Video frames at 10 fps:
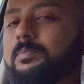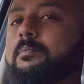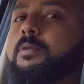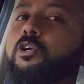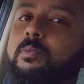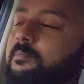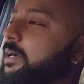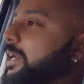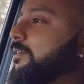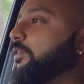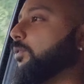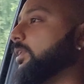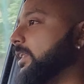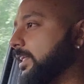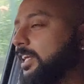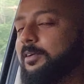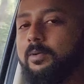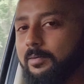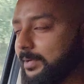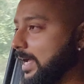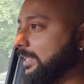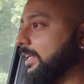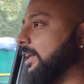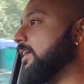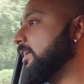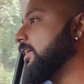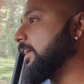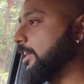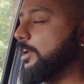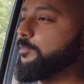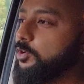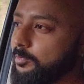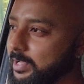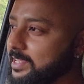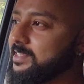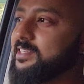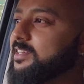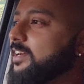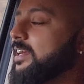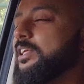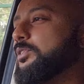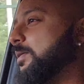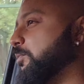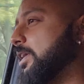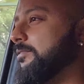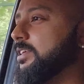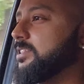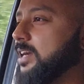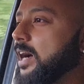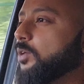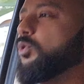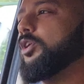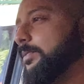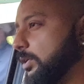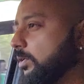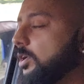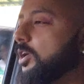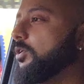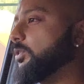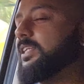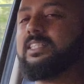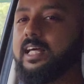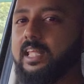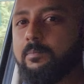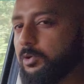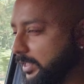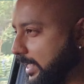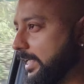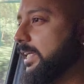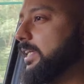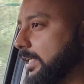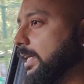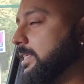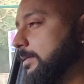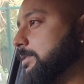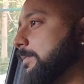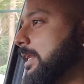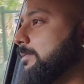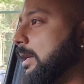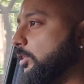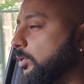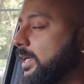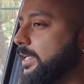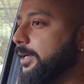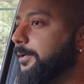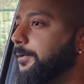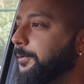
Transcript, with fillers: बम्पर टू बम्पर ट्रैफिक होता है दिल्ली में हम रहते हैं गर्मियों में एसी चल रहा है तो आपको एवरेज कार कोई भी हो उतनी ज़्यादा आपको देगी ही नहीं सबसे पहली बात तो है ये